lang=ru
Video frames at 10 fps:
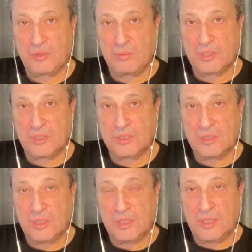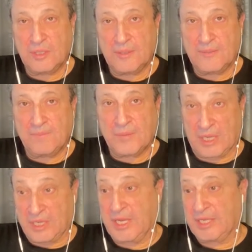подумать?
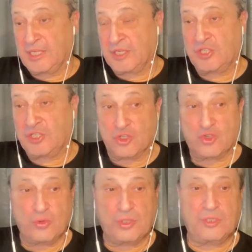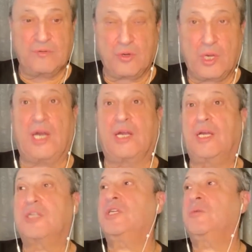Как я сейчас сижу и говорю, ах,
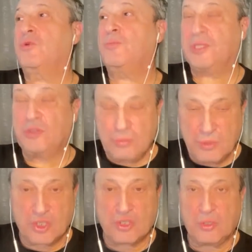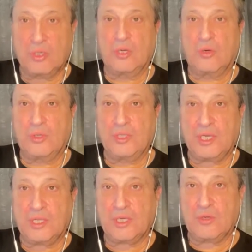как же я мог подумать, что он
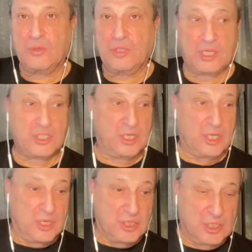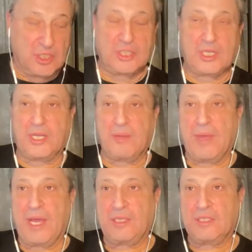не атакует. Я же слышал, как и
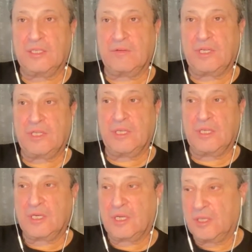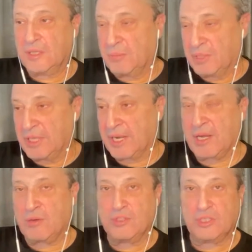Мятис говорит генерал, и
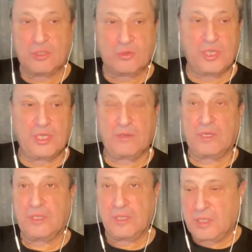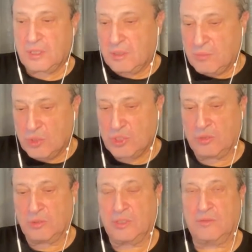Петреус, и другие говорят, нет, не
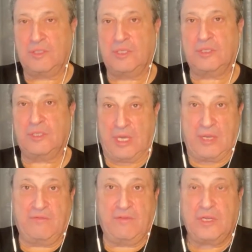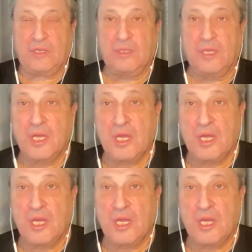может он это сделать. Я им верил.